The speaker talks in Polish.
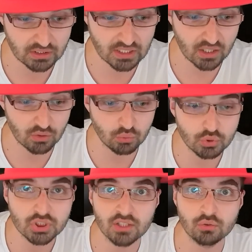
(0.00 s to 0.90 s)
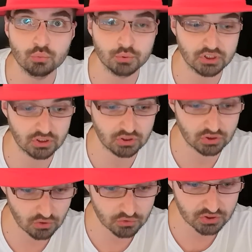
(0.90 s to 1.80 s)
Jak usiadł przy
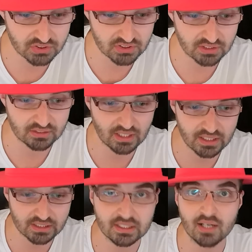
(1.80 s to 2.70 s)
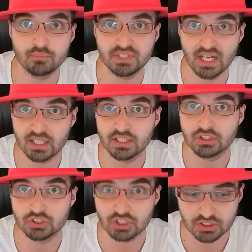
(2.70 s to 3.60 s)
książce, tak tam
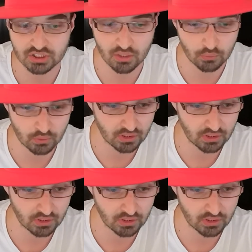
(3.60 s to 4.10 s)
dalej siedział.